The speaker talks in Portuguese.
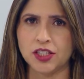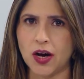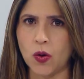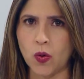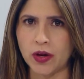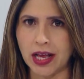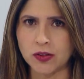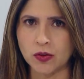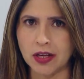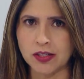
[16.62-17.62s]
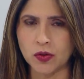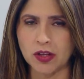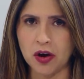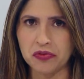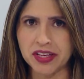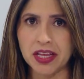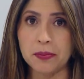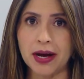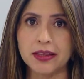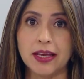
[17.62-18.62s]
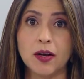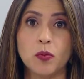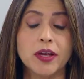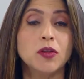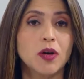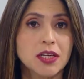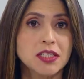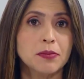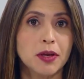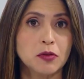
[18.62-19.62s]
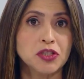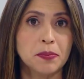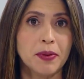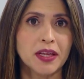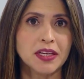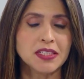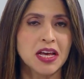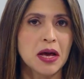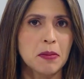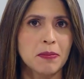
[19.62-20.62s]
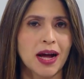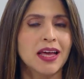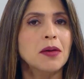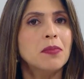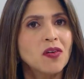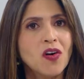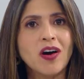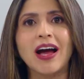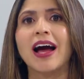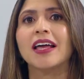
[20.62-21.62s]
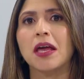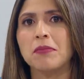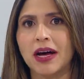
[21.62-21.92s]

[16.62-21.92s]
Já o Congresso Nacional vai debater o endurecimento de penas para quem provocar